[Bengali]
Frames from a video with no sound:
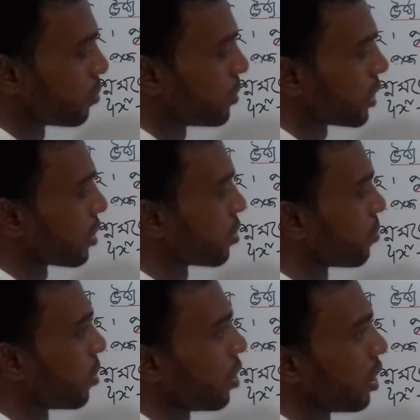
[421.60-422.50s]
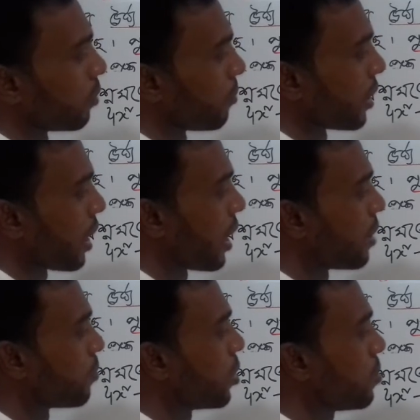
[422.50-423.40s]
জমির ক্ষেত্রফল মানে
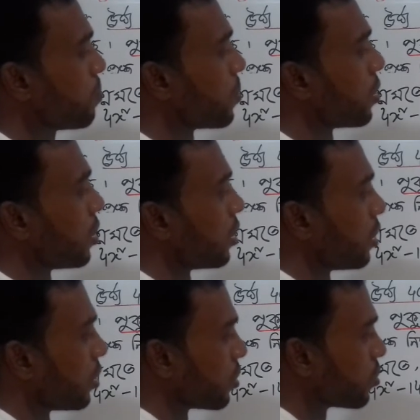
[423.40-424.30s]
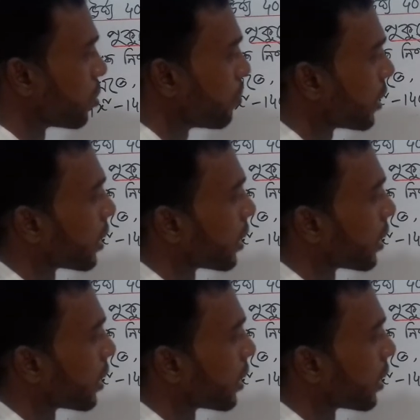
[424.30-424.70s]
হাফ অফ জমির